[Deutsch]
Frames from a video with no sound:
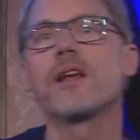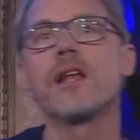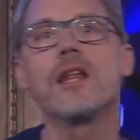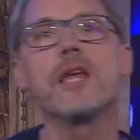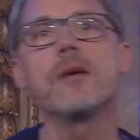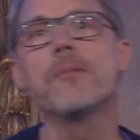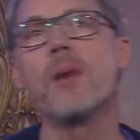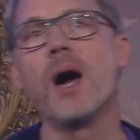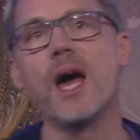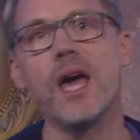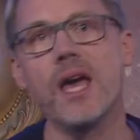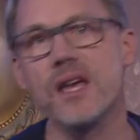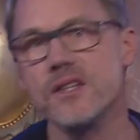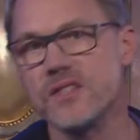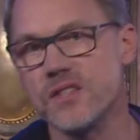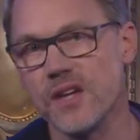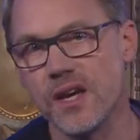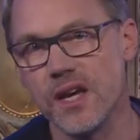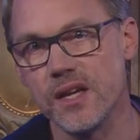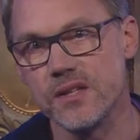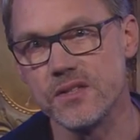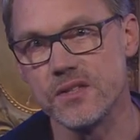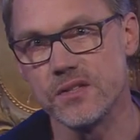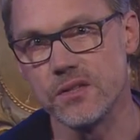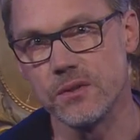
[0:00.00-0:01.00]

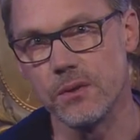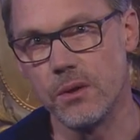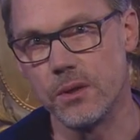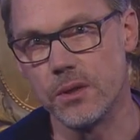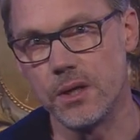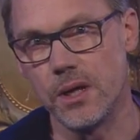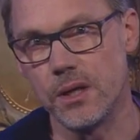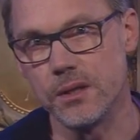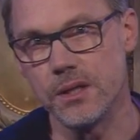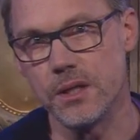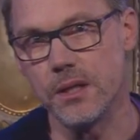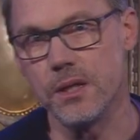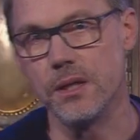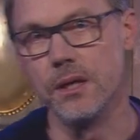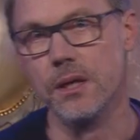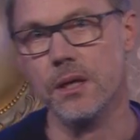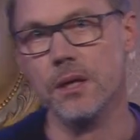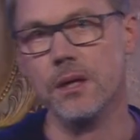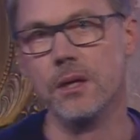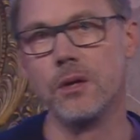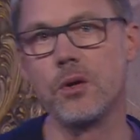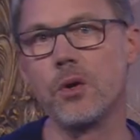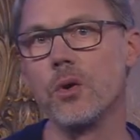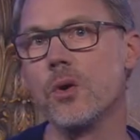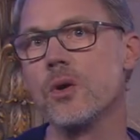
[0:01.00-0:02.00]
Klima-SS oder die
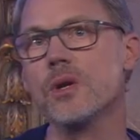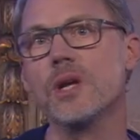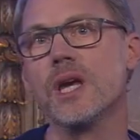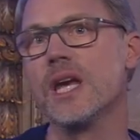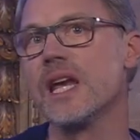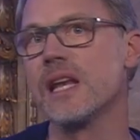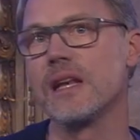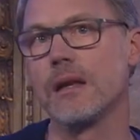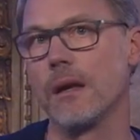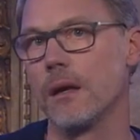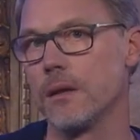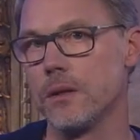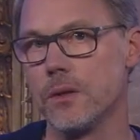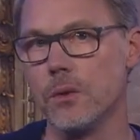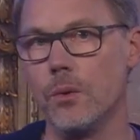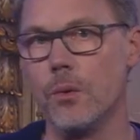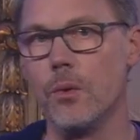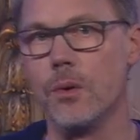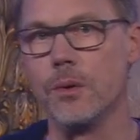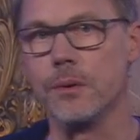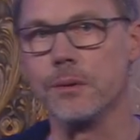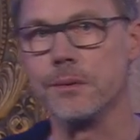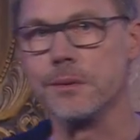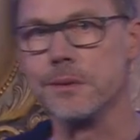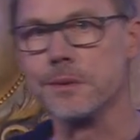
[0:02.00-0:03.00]
grüne
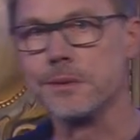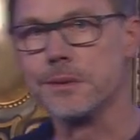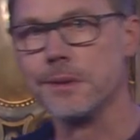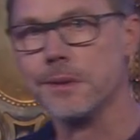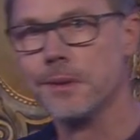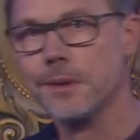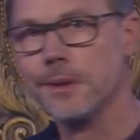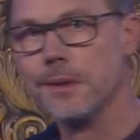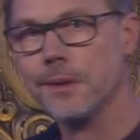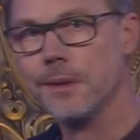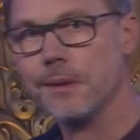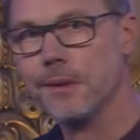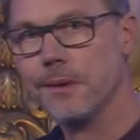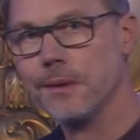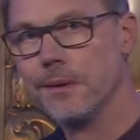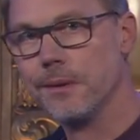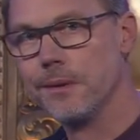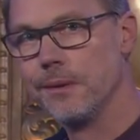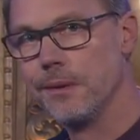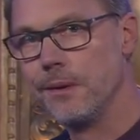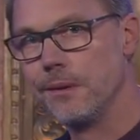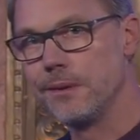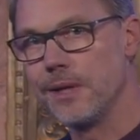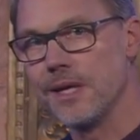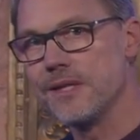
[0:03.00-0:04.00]
Hitlerjugend?
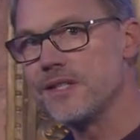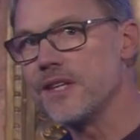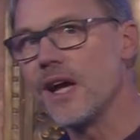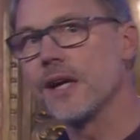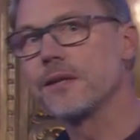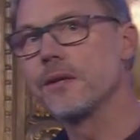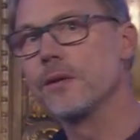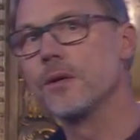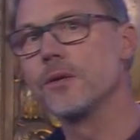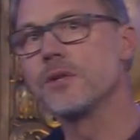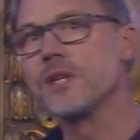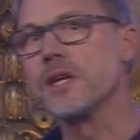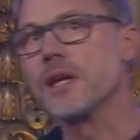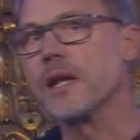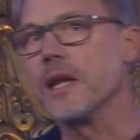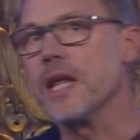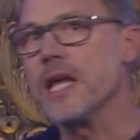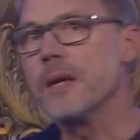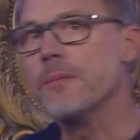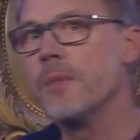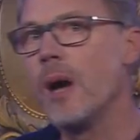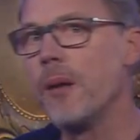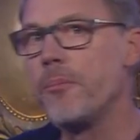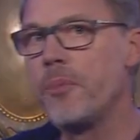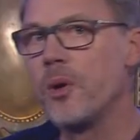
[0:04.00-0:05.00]
Und dann sagt er noch, die
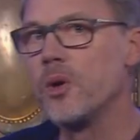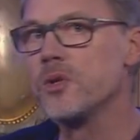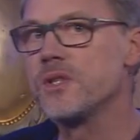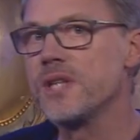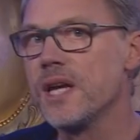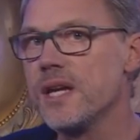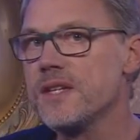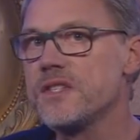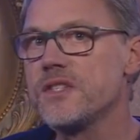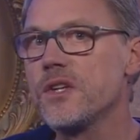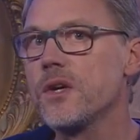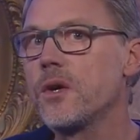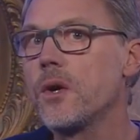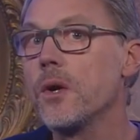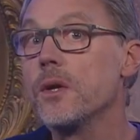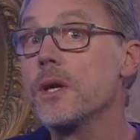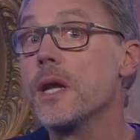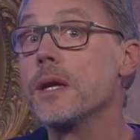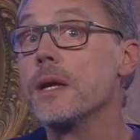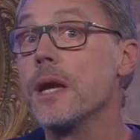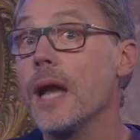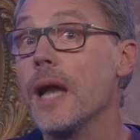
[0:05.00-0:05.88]
Klimaproteste können